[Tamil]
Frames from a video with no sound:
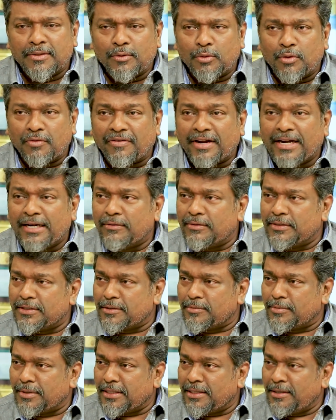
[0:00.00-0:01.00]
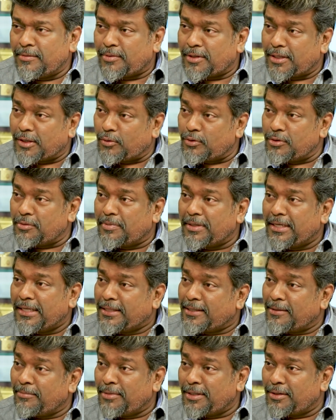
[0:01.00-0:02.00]
வந்து ஒரு ஃபைட் வச்சுருப்பேன் இப்போ எனக்கு கொஞ்சம்
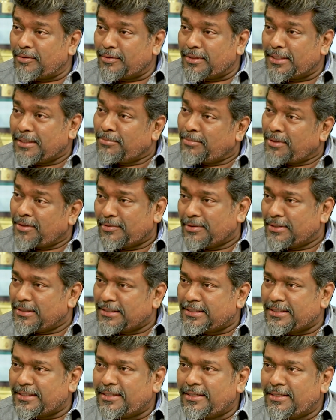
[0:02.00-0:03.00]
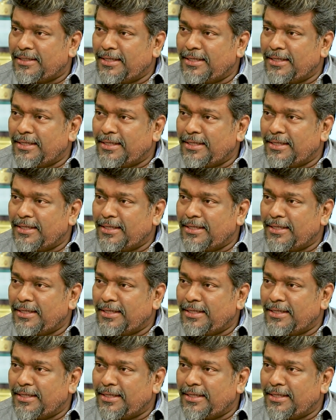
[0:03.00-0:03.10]
பெரிய தெம்பி தெம்பே வந்துடுச்சு